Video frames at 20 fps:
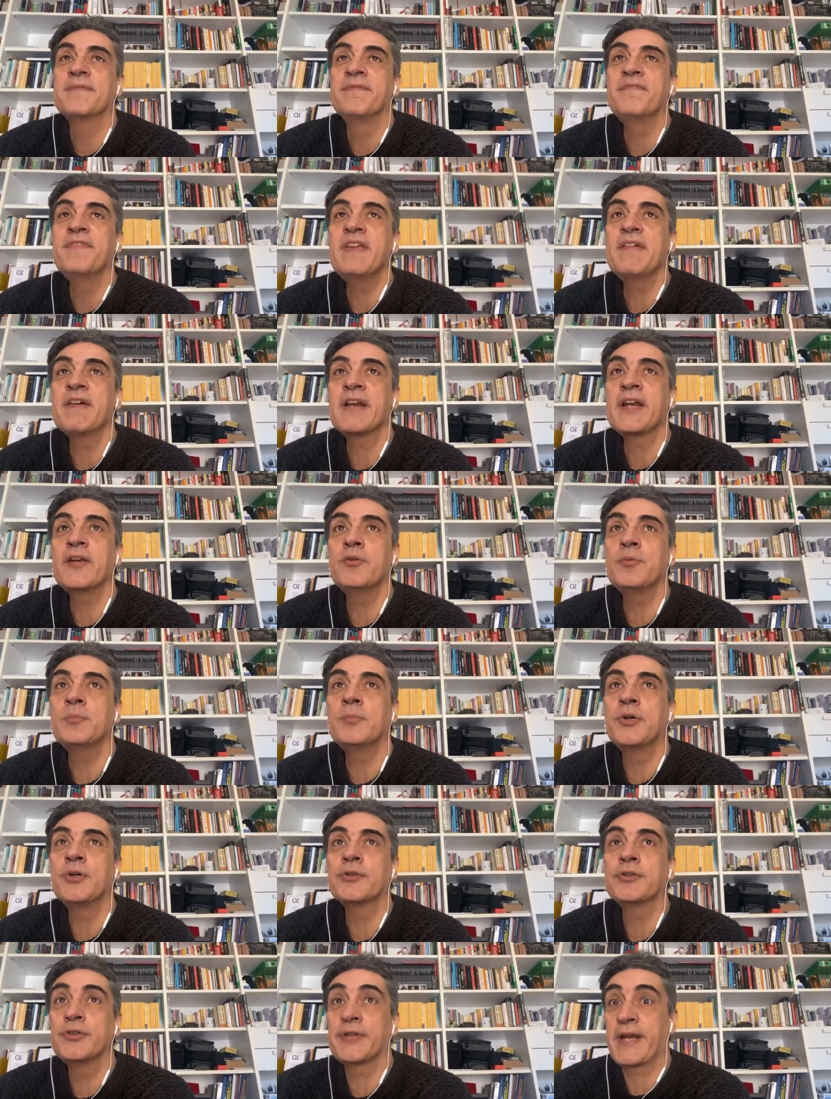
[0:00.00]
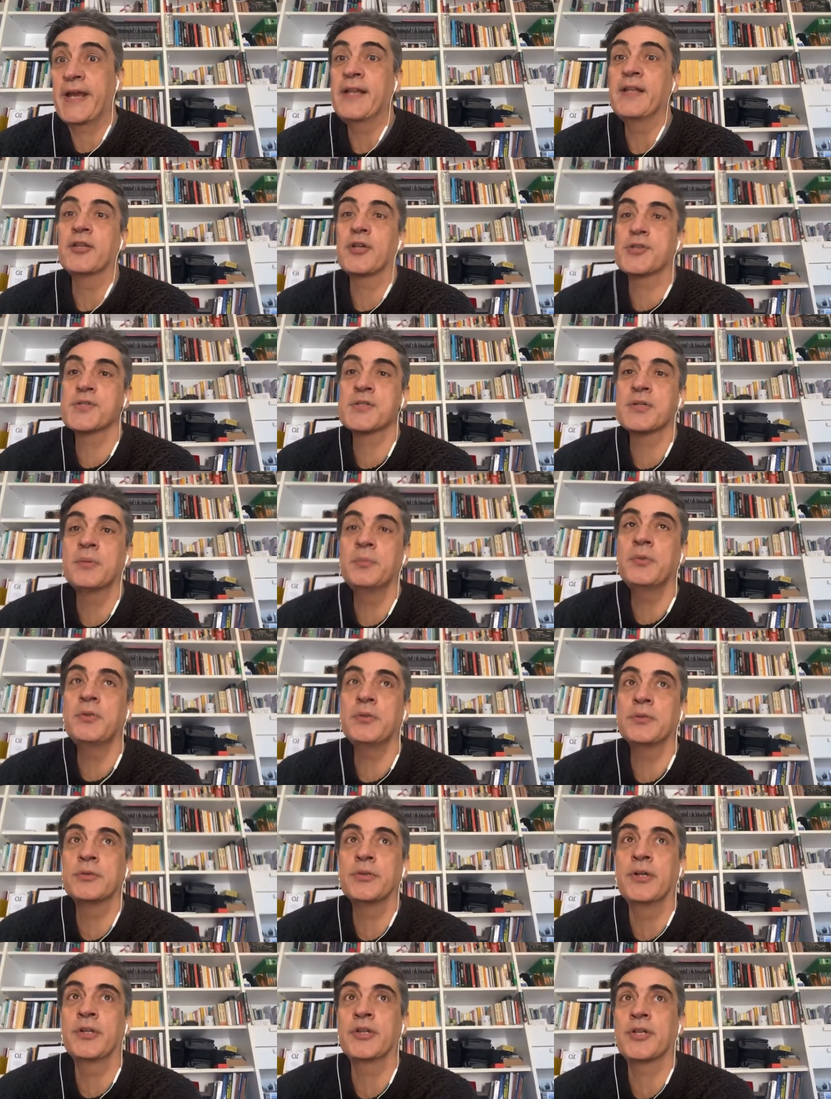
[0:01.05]
vivere in un mondo che è il nostro
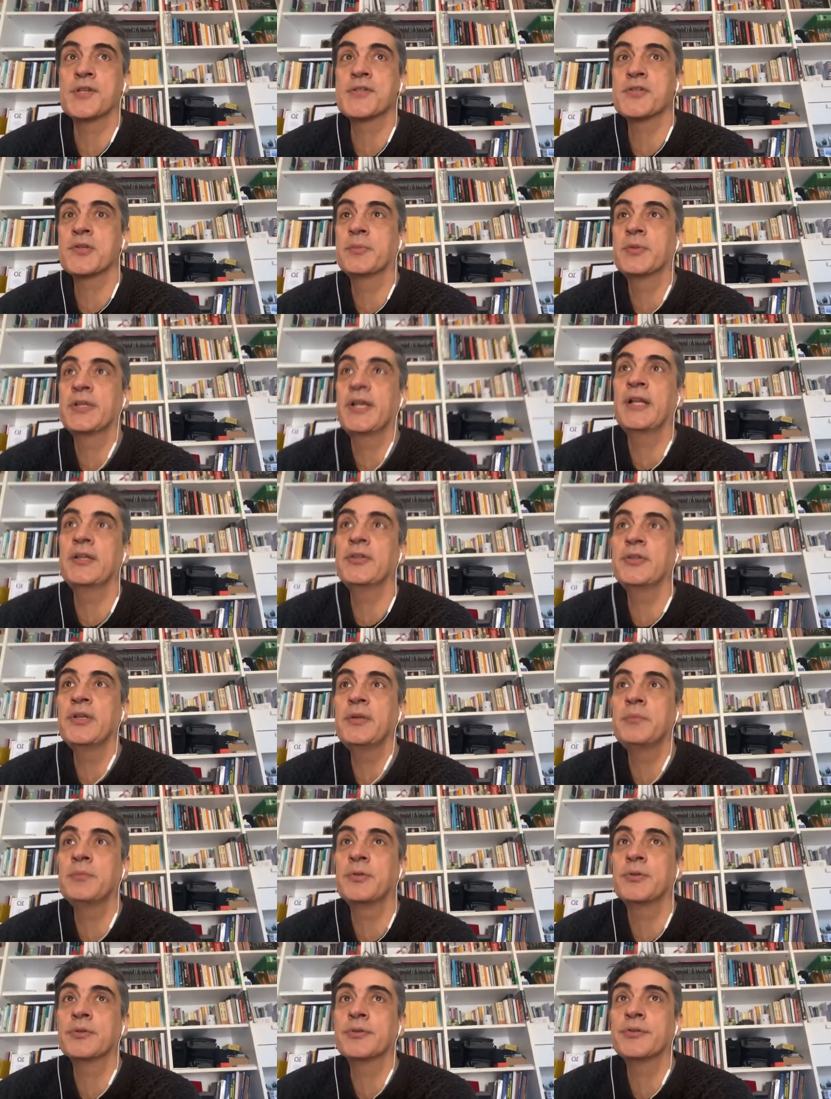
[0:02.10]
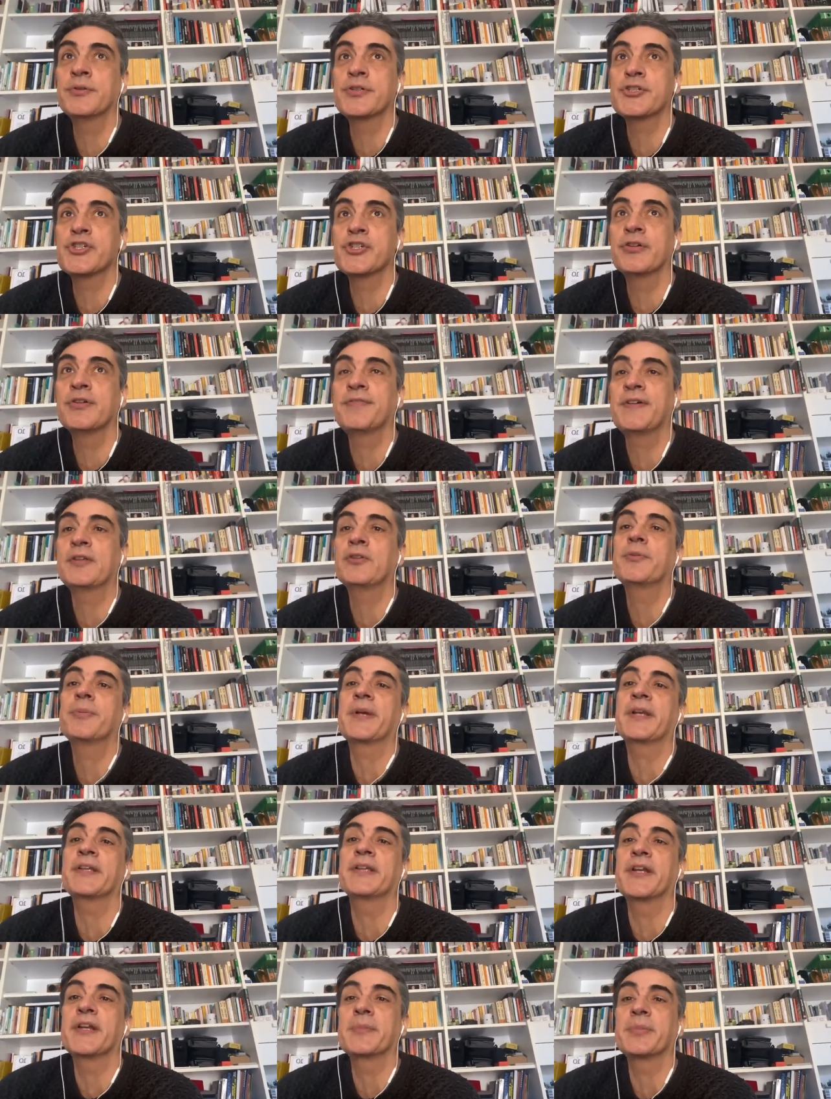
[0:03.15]
mondo, il nostro modello del mondo e ce lo fanno
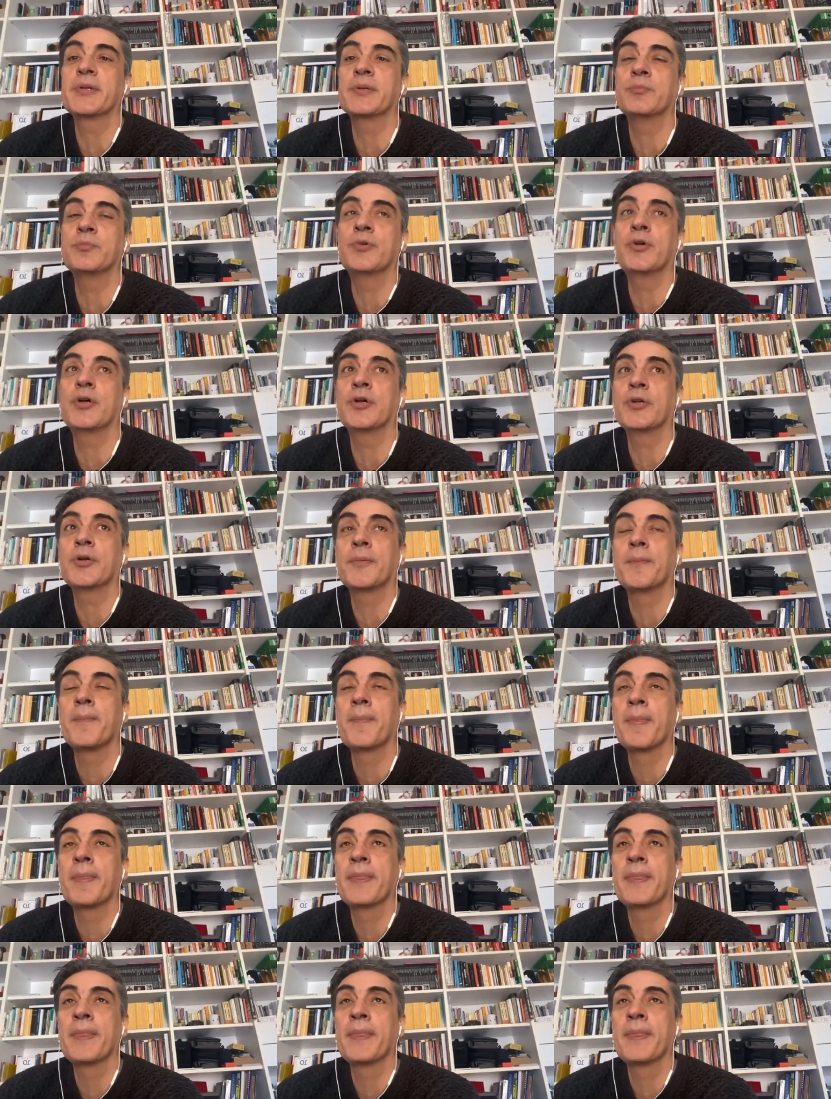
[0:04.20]
prendere per buono.